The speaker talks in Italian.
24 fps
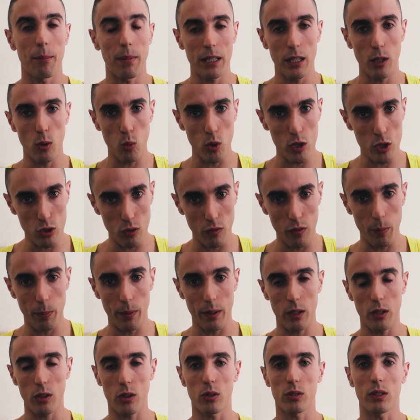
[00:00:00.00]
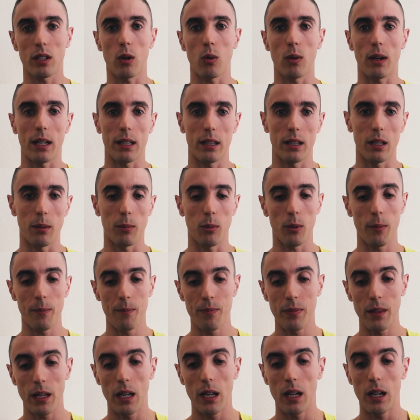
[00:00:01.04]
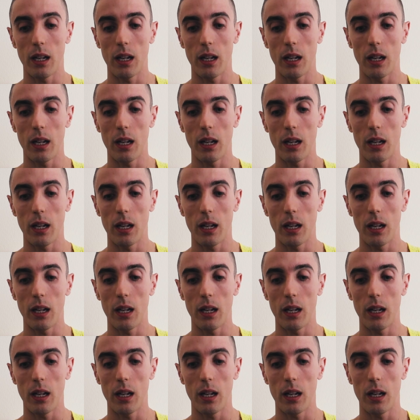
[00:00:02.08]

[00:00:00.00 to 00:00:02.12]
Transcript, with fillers: ma di questo vi parlerò tra un attimo.